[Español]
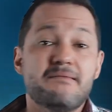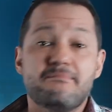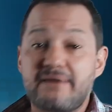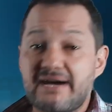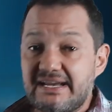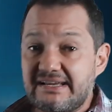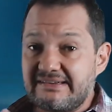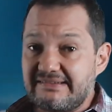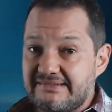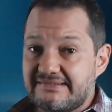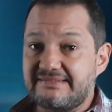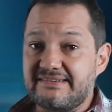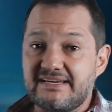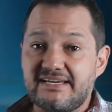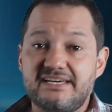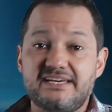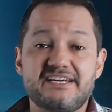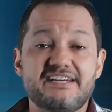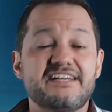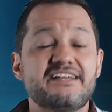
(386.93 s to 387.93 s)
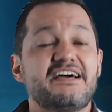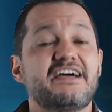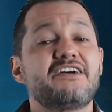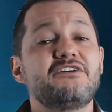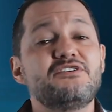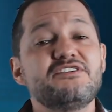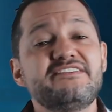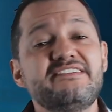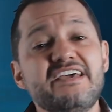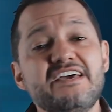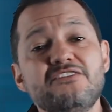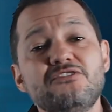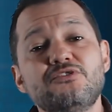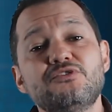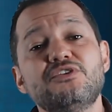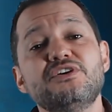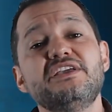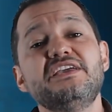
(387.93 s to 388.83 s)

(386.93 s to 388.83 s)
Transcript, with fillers: para seguir creciendo.